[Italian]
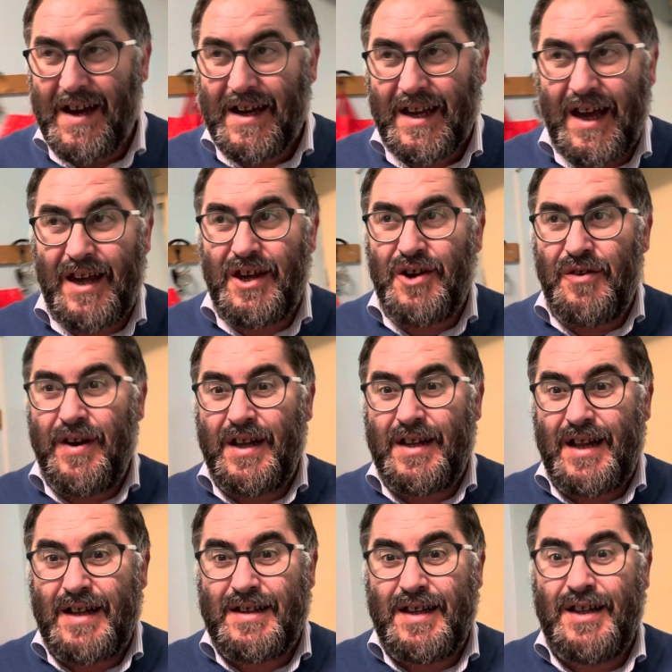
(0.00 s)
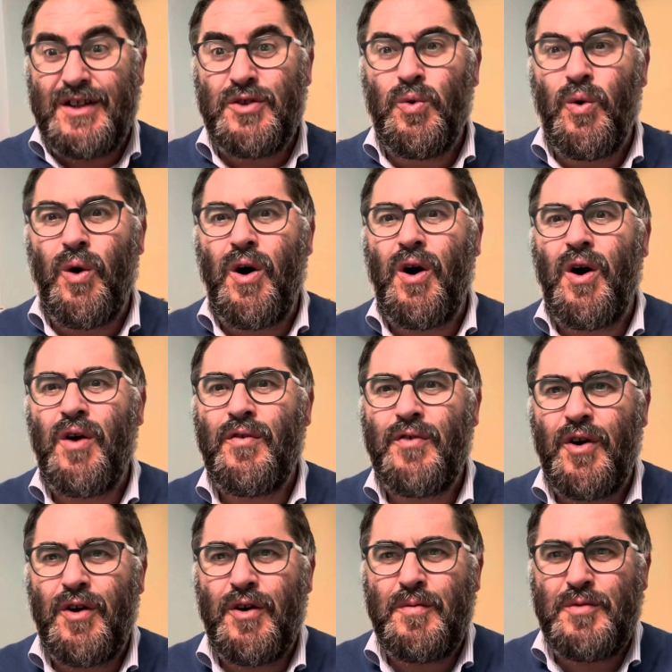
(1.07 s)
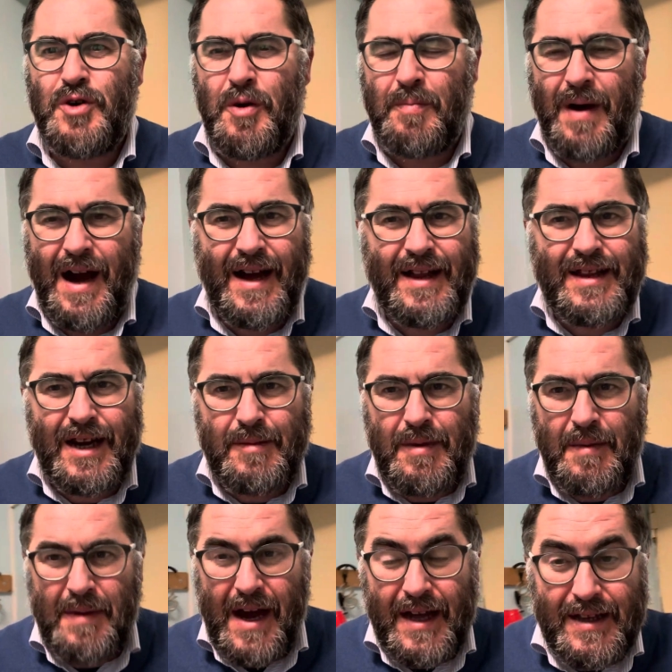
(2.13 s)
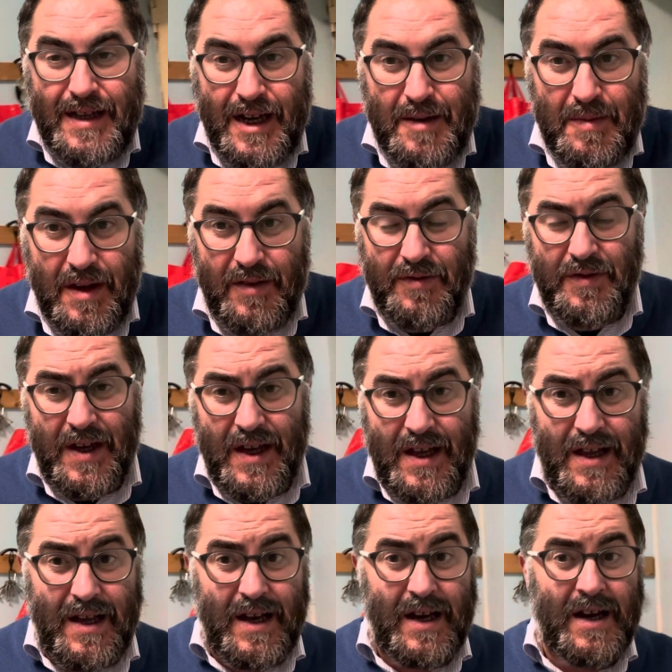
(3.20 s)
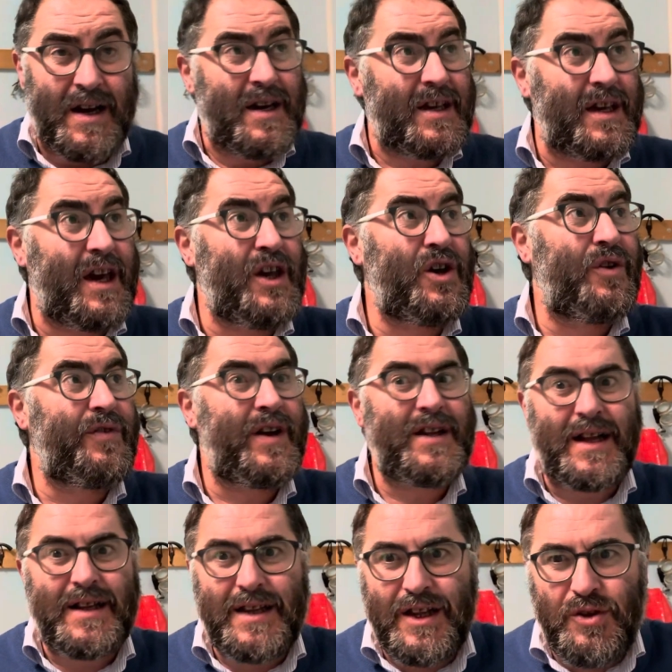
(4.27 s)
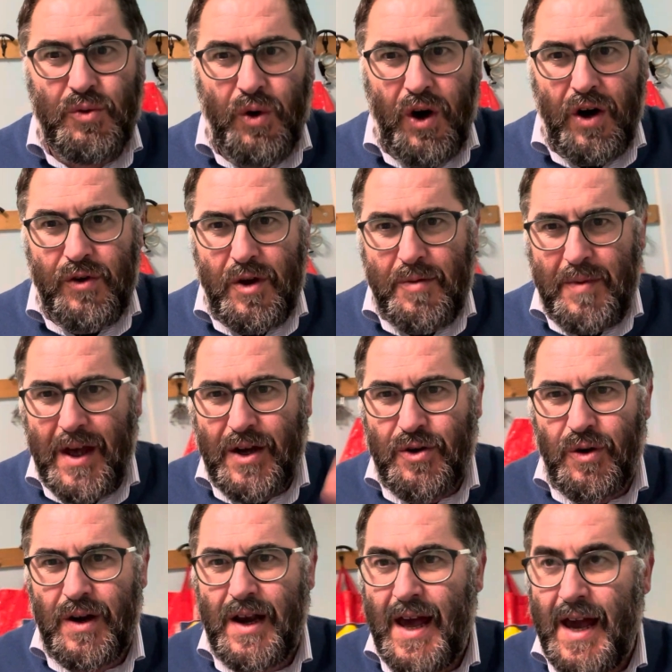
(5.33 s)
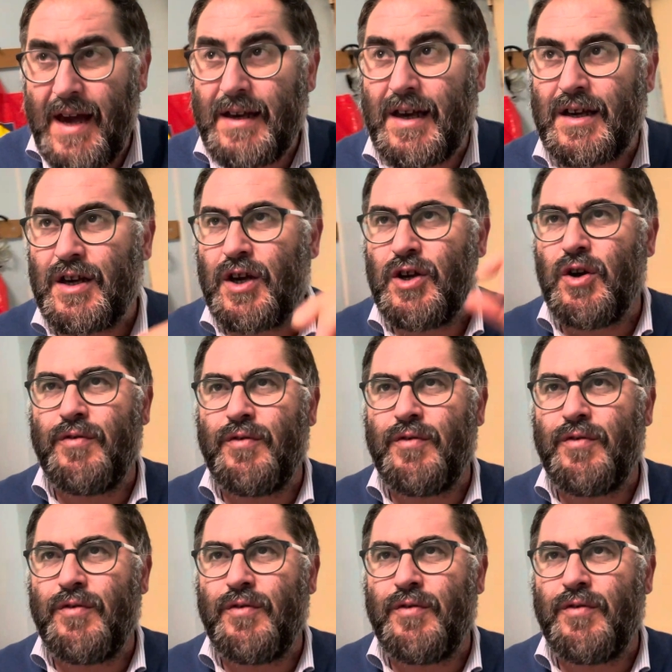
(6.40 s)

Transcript: che io veda di nuovo mio padre, mia madre, i miei figli, che io veda di nuovo i miei colleghi, che io